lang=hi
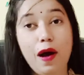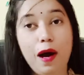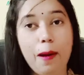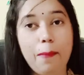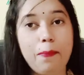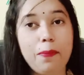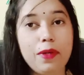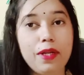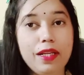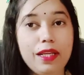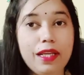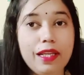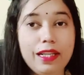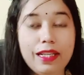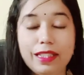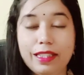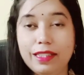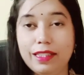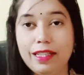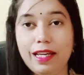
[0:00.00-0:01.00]
अपने
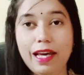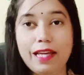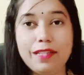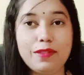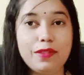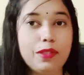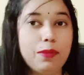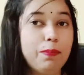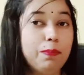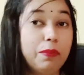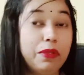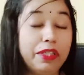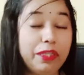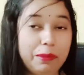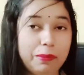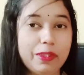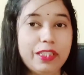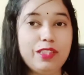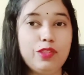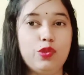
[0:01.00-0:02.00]
लिए ऐसी बड़ी
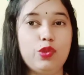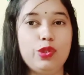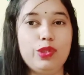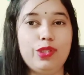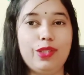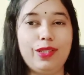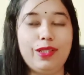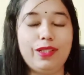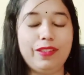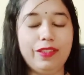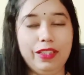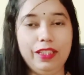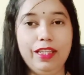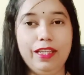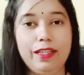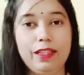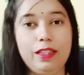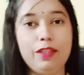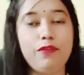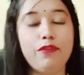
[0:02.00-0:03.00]
बड़ी चीज़ें करती
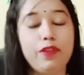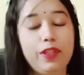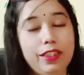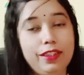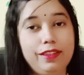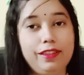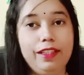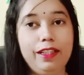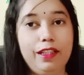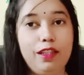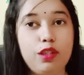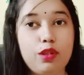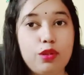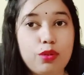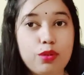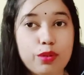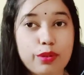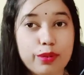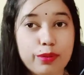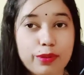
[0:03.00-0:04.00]
हैं कि फैंस देखकर
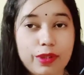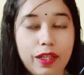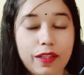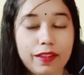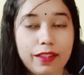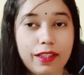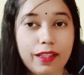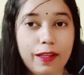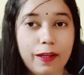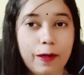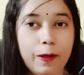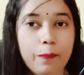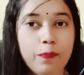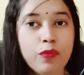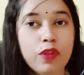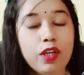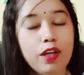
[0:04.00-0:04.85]
खुश हो जाते हैं